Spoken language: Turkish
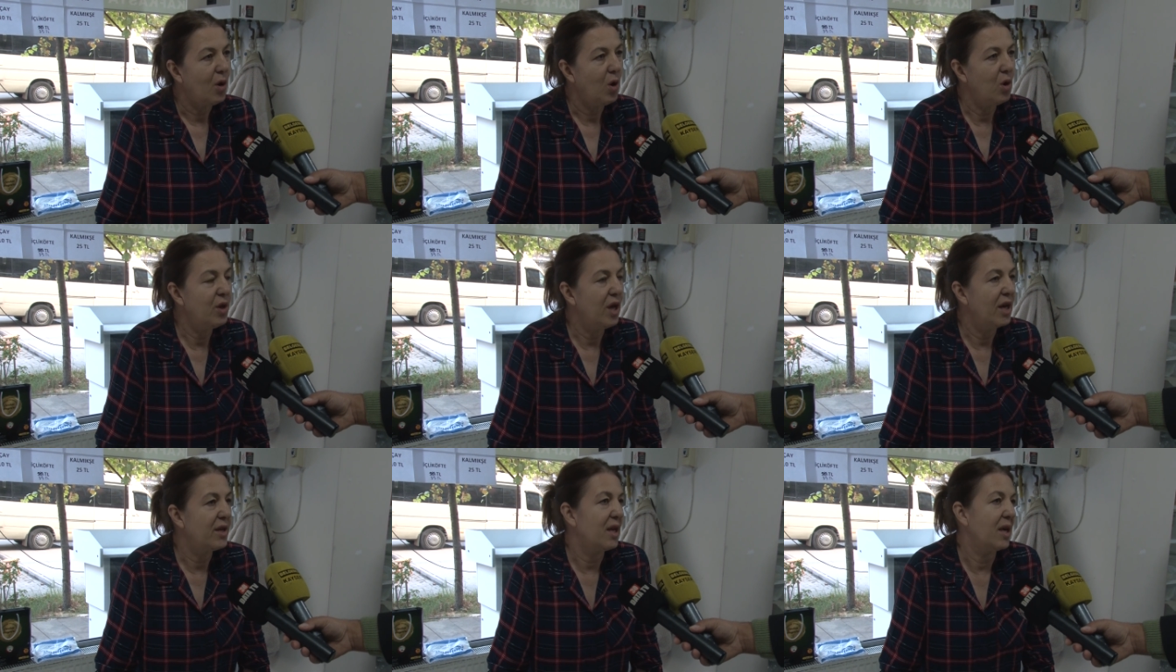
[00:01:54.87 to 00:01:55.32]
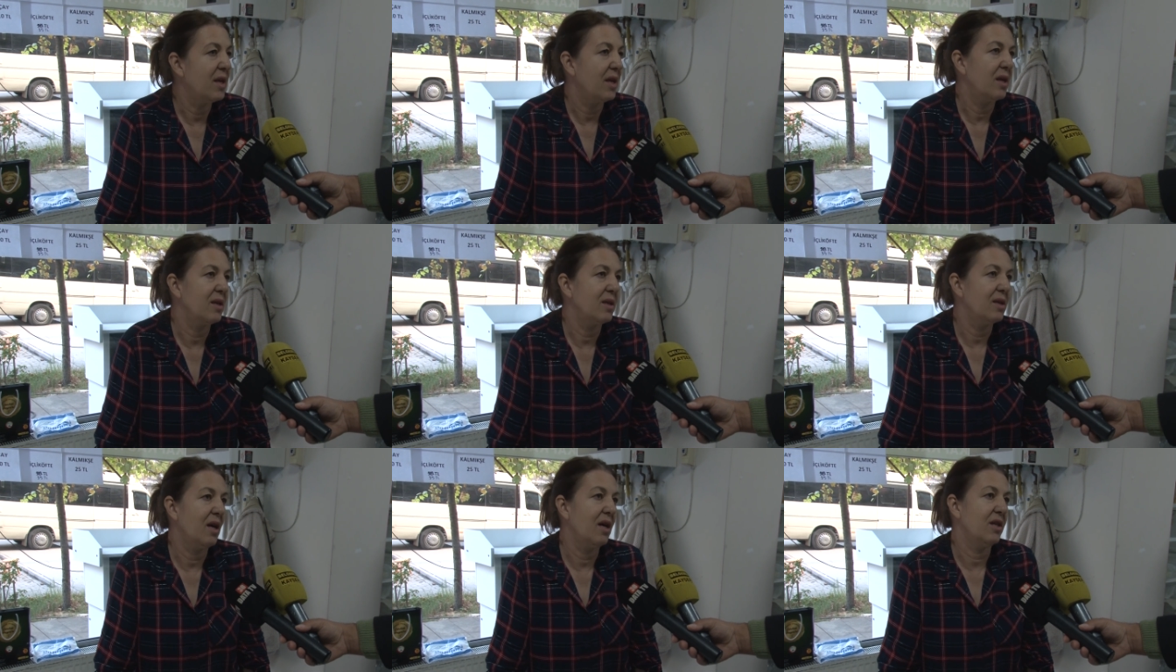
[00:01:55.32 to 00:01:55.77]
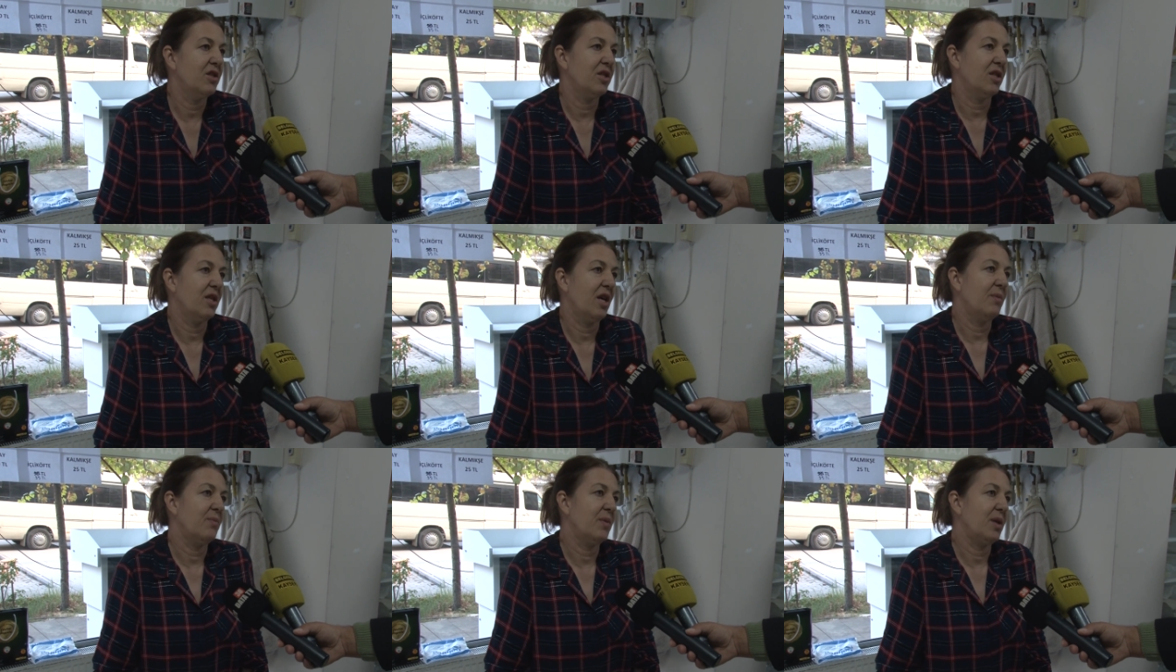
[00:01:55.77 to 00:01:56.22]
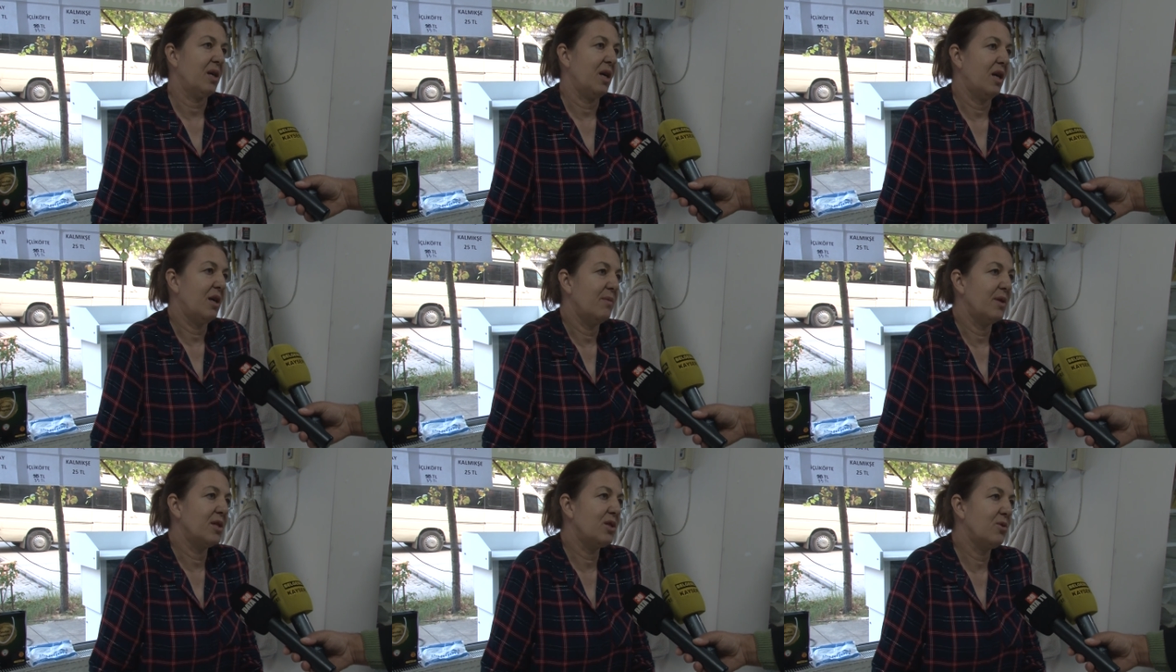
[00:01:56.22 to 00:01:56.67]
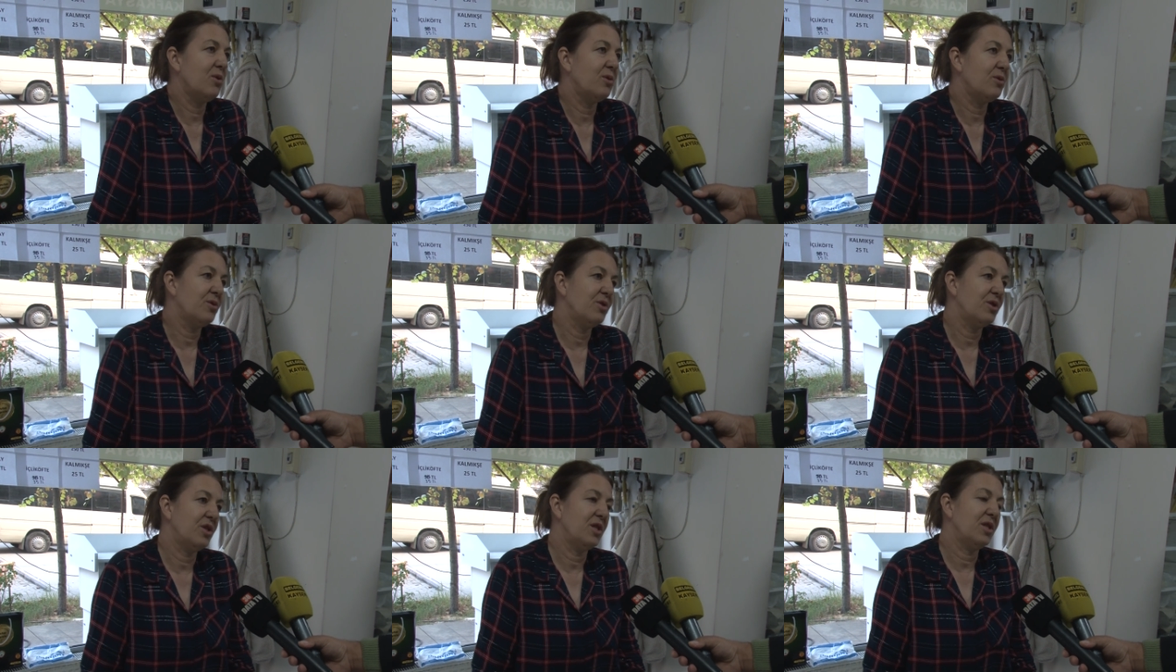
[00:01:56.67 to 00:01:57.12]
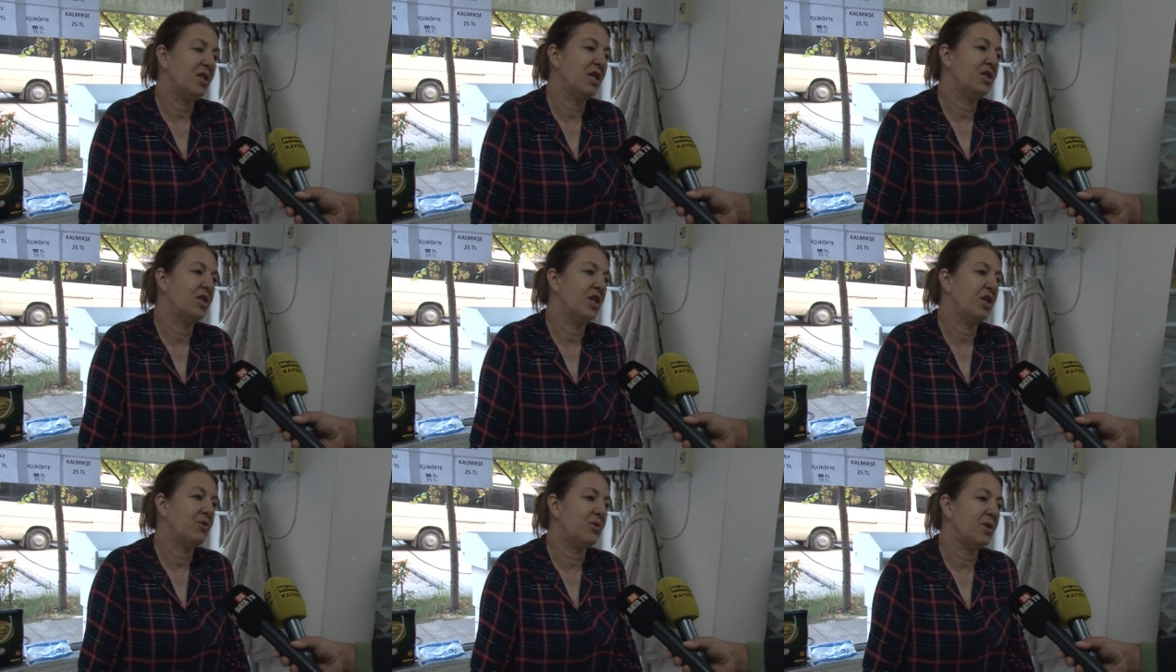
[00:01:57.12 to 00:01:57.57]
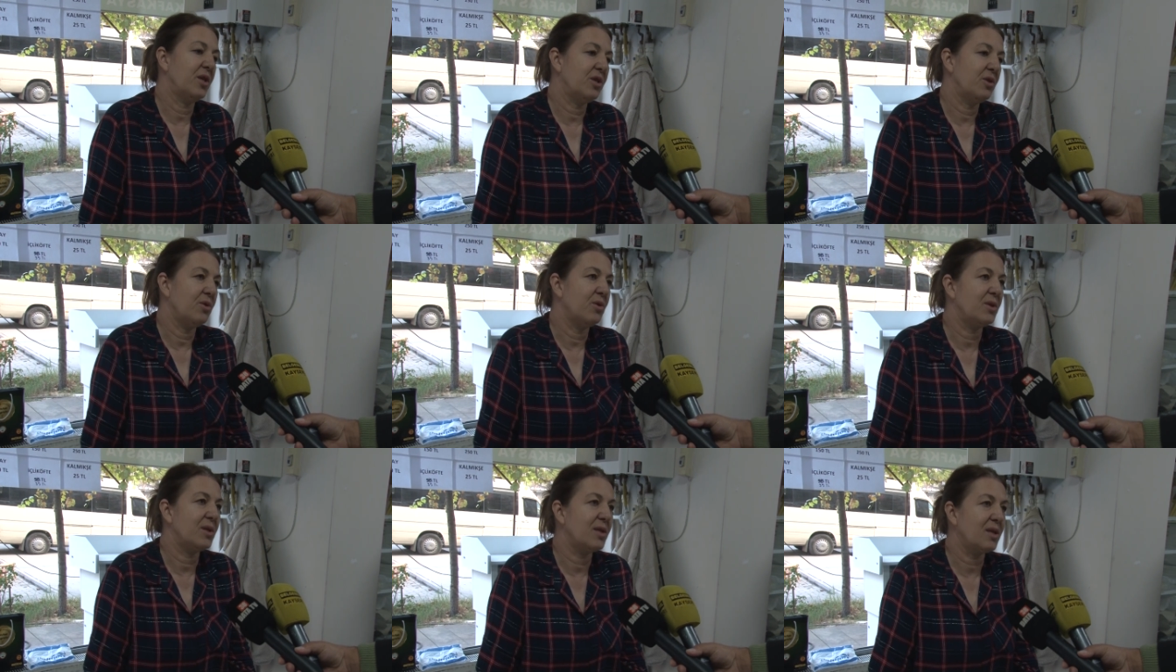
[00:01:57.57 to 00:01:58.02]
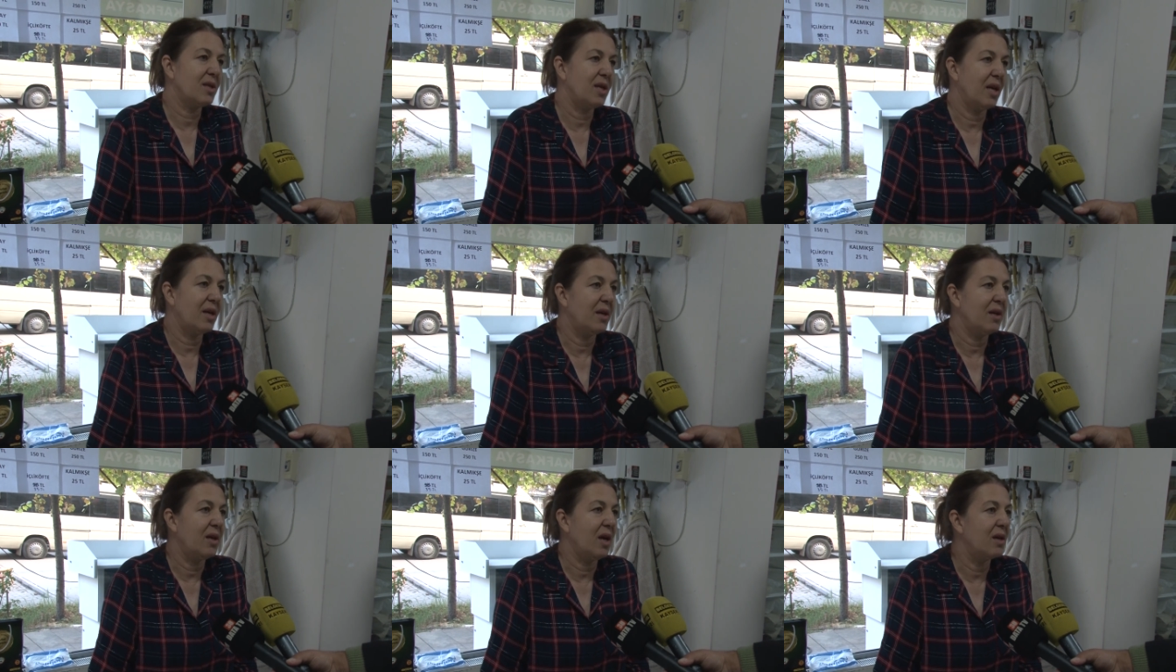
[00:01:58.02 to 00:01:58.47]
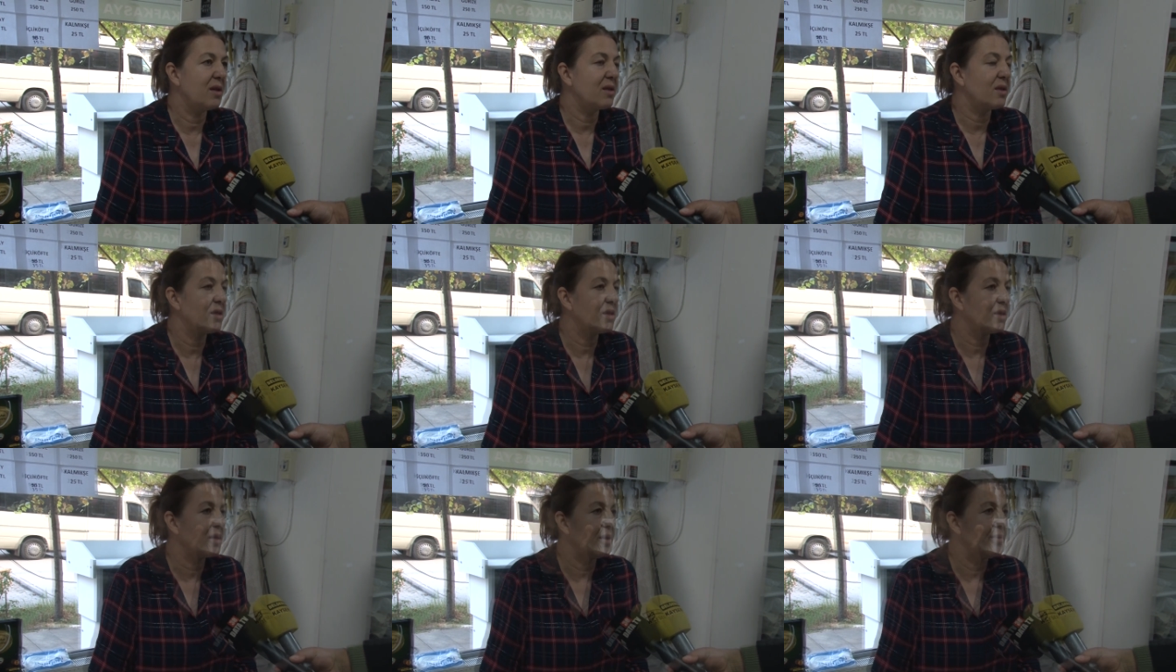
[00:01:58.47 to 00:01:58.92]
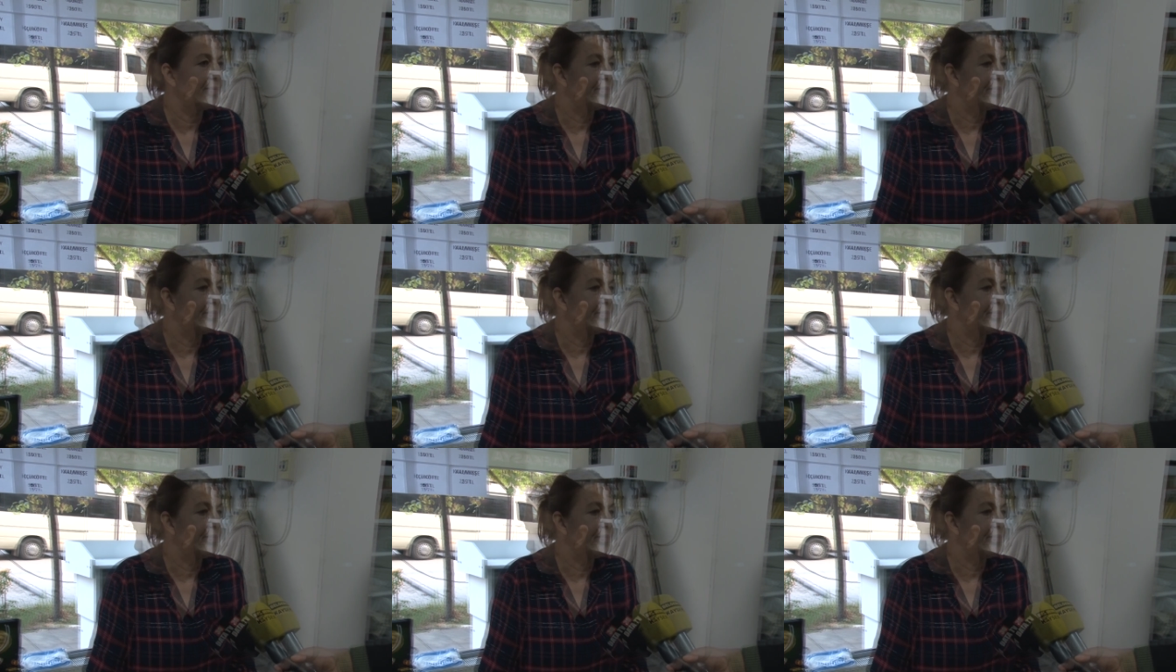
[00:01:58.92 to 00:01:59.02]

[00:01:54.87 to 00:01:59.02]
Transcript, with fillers: onlar yararına açılan bir kermes olduğu için teşekkür ediyoruz gelen herkese.